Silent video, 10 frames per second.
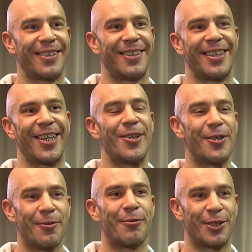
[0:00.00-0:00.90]
Es sind
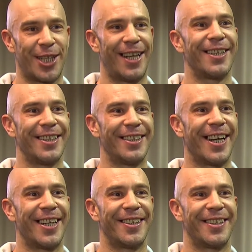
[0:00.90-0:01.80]
Leute, die Verständnis
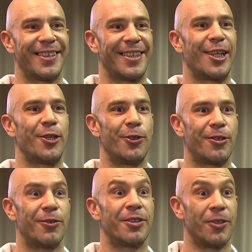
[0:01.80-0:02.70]
haben, es sind Leute,
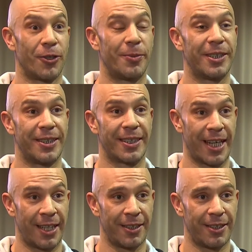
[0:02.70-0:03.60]
die das Nachtbusiness
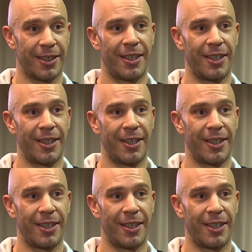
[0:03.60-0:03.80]
kennen